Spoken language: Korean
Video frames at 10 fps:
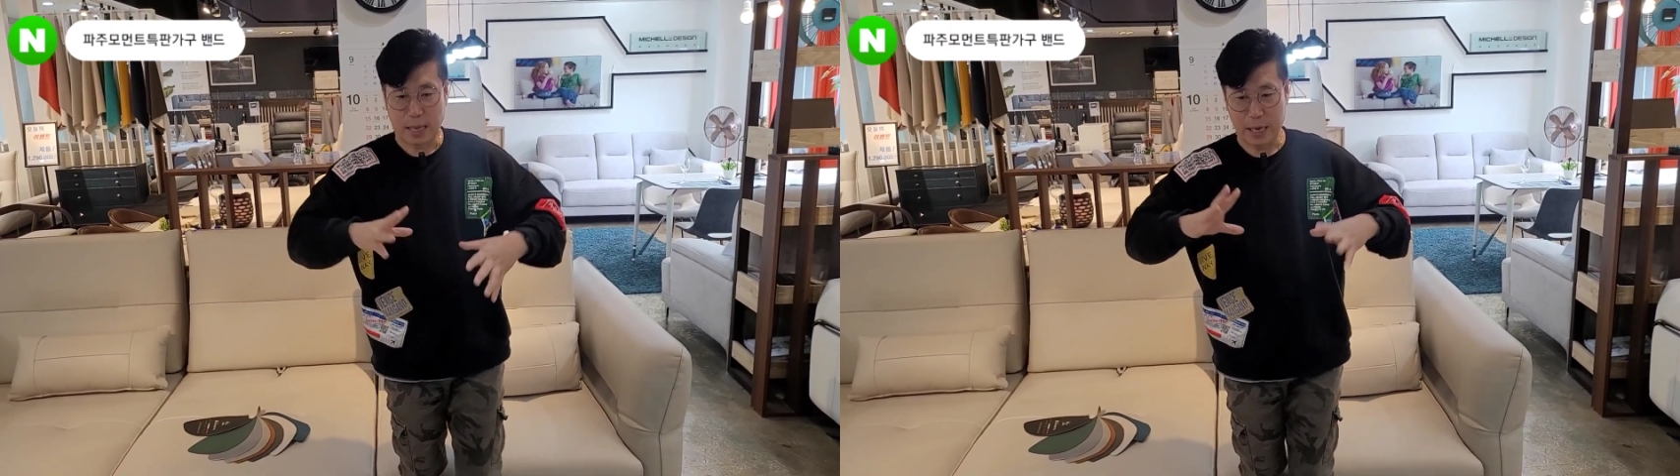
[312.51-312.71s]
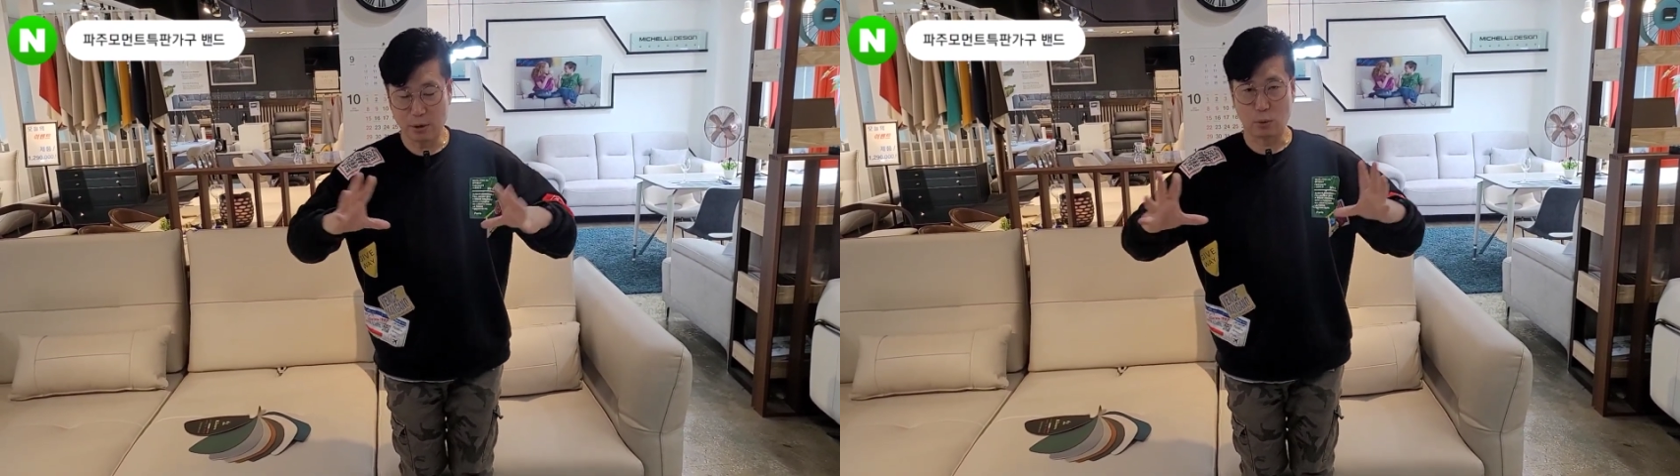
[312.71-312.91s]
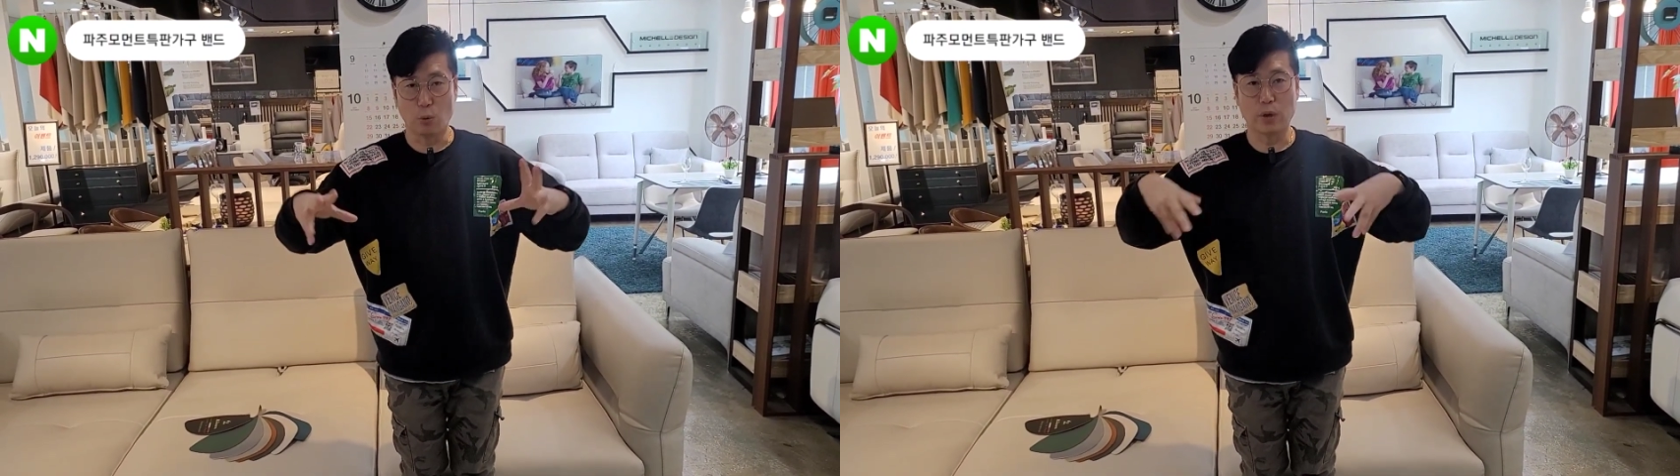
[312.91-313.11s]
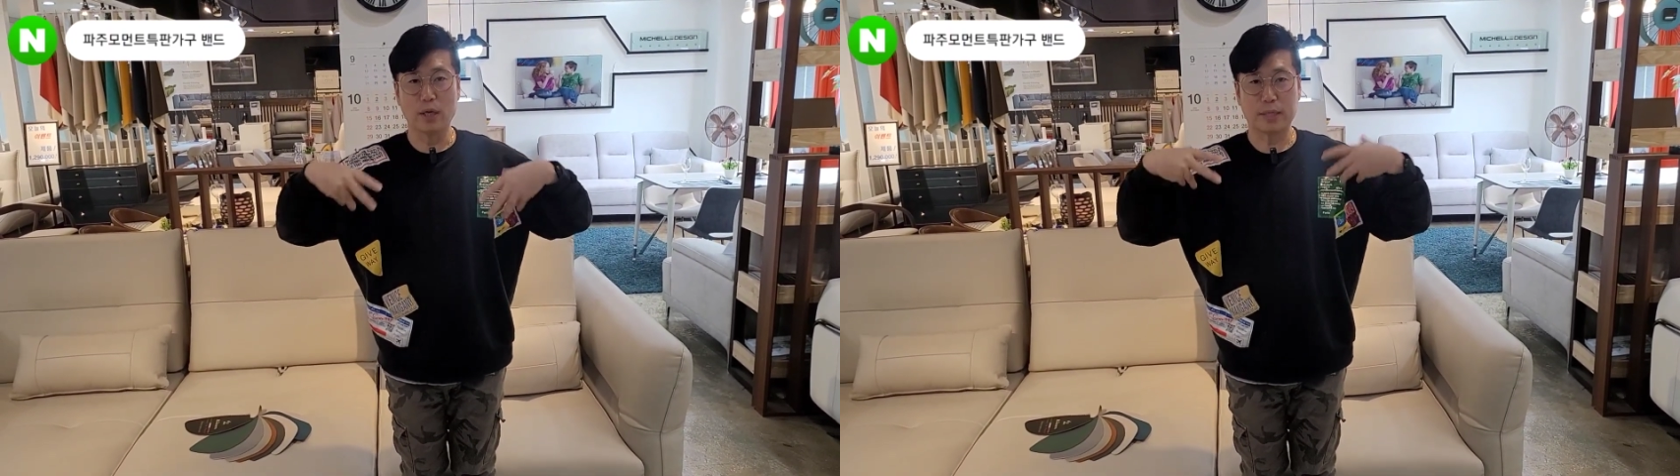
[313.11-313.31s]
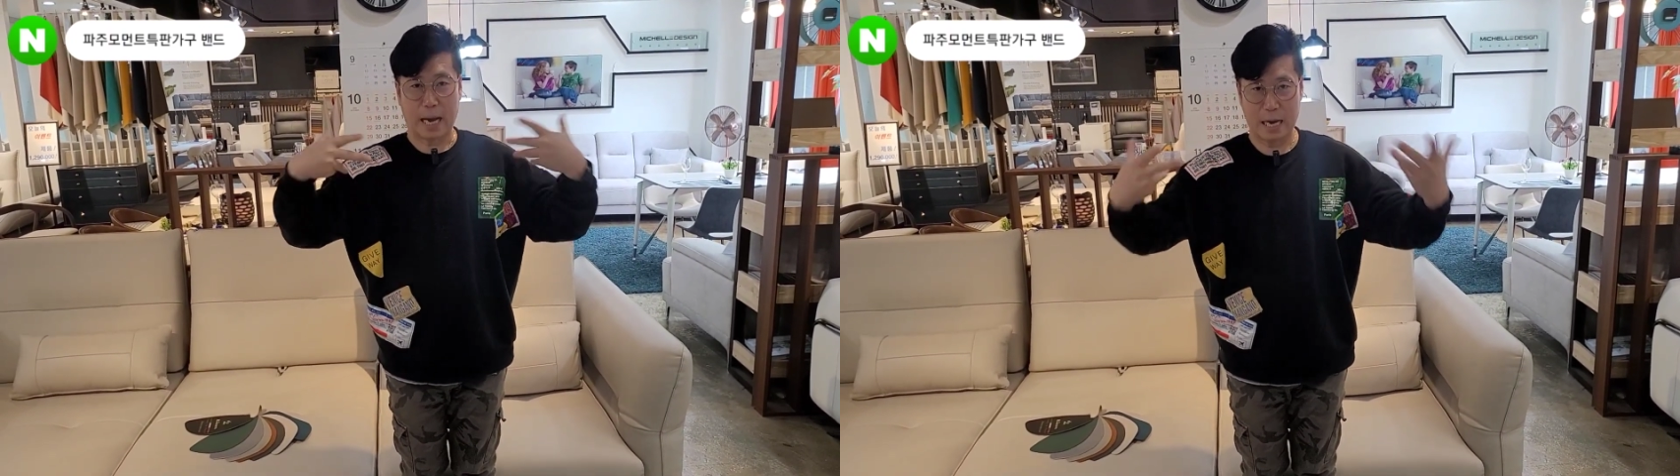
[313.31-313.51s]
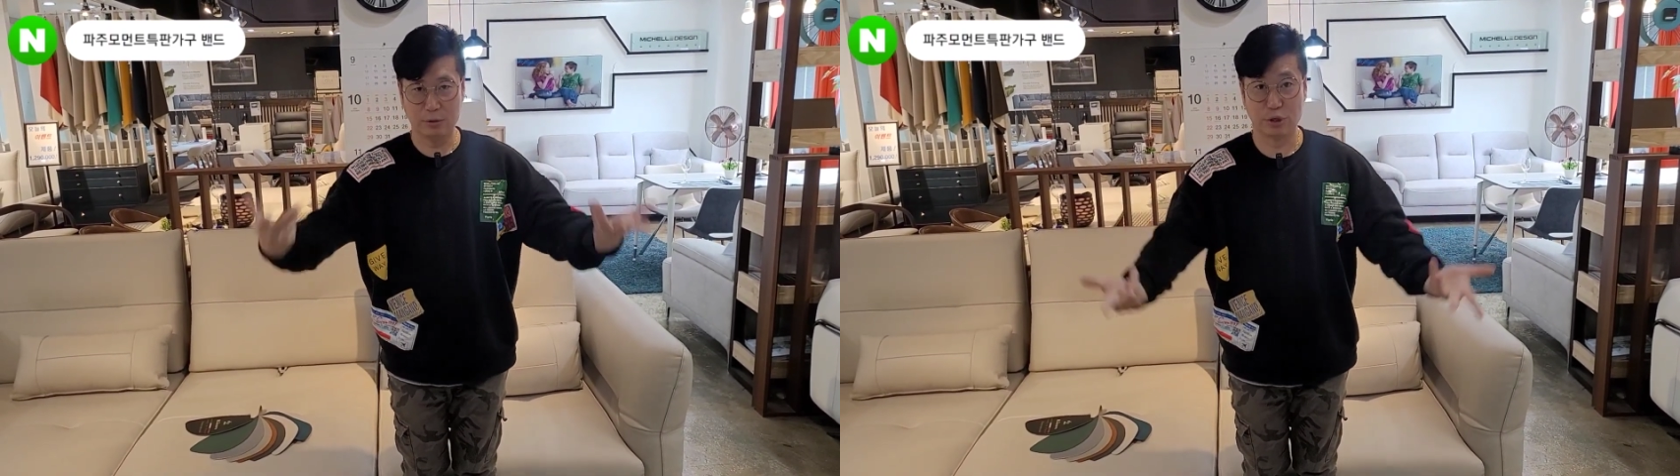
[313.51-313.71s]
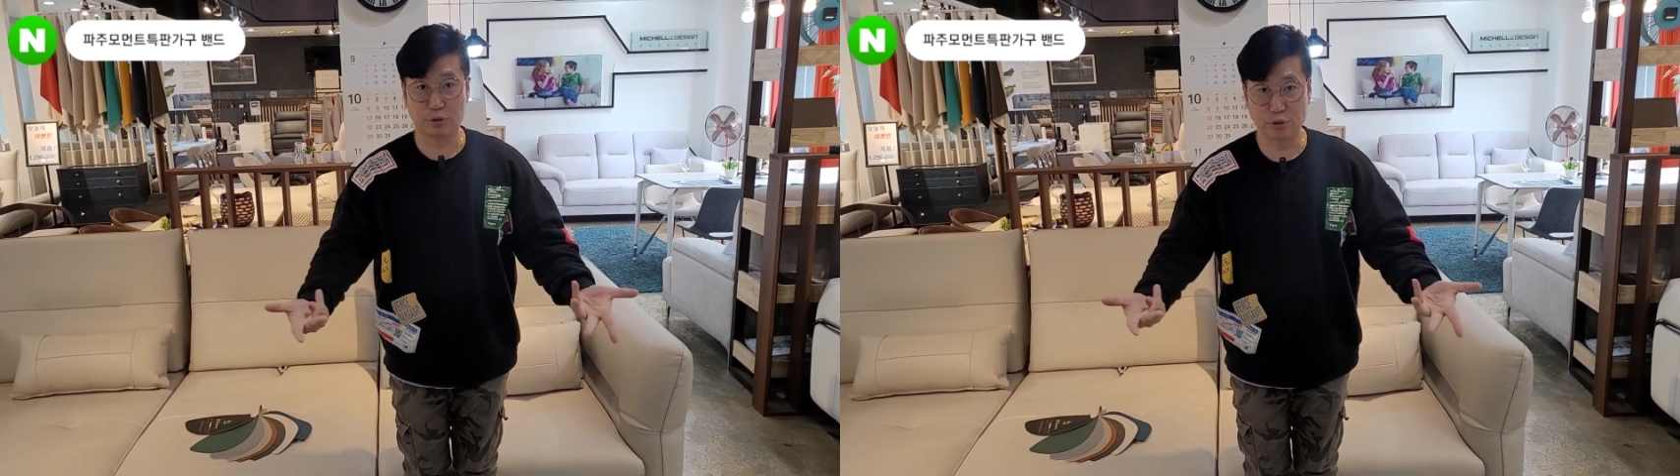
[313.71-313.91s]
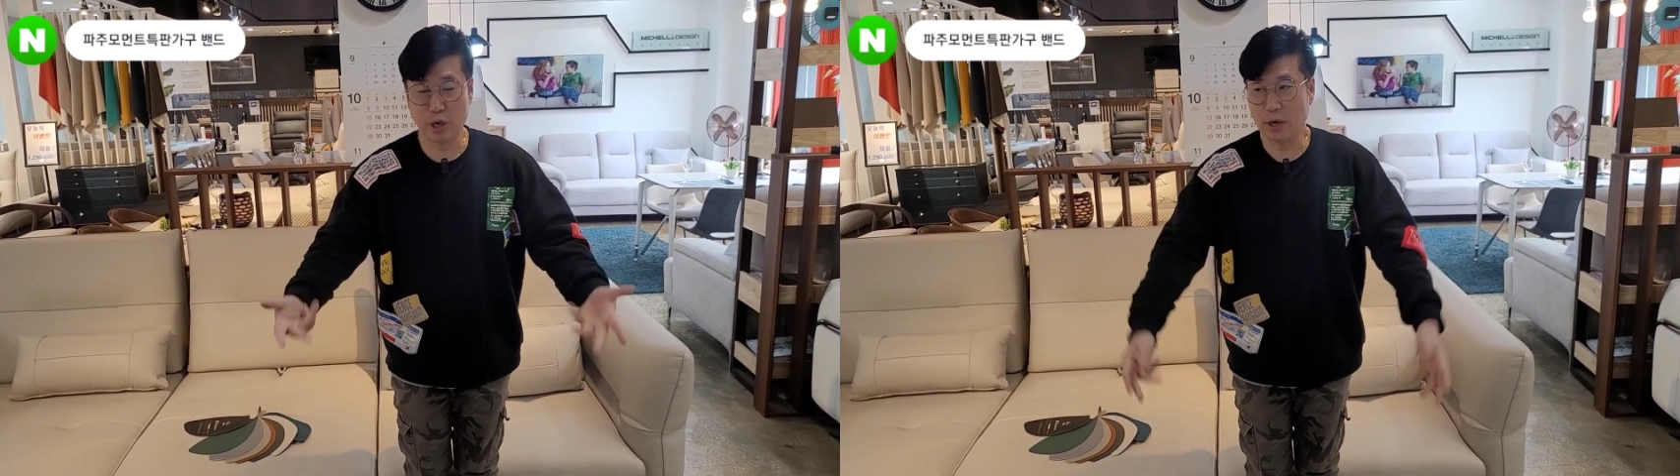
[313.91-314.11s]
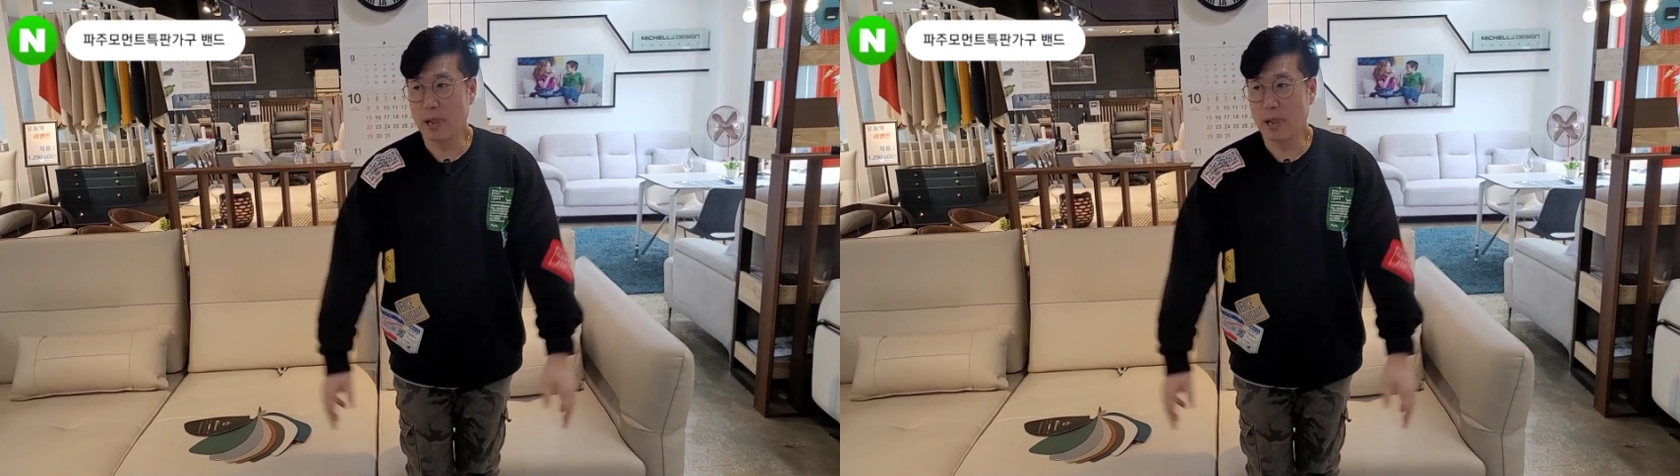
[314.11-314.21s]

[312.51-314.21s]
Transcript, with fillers: 가격 공개를 다 하고 있고요.